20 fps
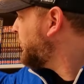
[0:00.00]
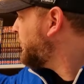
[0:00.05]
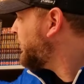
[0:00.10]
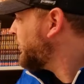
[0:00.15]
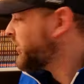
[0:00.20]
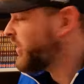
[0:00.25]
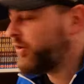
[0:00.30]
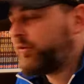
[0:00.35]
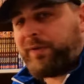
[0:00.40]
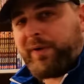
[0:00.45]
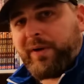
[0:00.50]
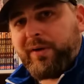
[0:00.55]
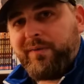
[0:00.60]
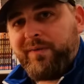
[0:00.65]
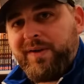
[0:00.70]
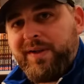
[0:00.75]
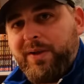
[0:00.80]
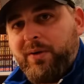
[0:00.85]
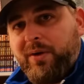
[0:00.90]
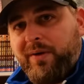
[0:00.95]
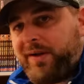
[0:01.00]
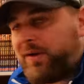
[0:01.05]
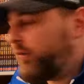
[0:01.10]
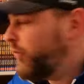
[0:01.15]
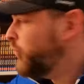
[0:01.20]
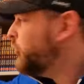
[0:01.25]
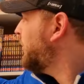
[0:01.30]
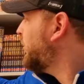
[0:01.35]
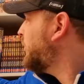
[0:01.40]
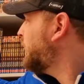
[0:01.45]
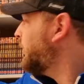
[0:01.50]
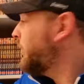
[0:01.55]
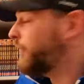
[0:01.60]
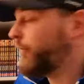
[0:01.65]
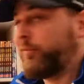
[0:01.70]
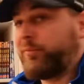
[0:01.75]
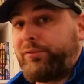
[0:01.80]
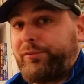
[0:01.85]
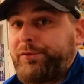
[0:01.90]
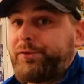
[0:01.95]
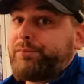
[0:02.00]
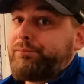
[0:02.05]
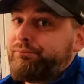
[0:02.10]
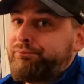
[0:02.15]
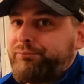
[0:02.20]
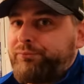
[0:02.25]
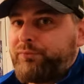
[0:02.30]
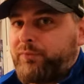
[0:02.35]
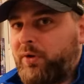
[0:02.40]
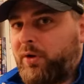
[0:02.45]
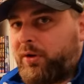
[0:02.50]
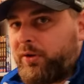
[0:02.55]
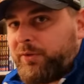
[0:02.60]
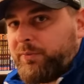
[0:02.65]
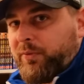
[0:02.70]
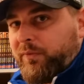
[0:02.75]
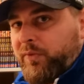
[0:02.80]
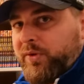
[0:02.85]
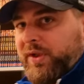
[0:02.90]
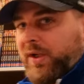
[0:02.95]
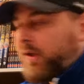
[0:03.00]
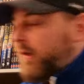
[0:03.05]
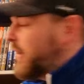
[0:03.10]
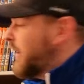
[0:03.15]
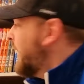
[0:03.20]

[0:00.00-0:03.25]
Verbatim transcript: pense. J'ai dû faire une vidéo avec le numéro 9 en plus. Ah, c'est pour vous dire.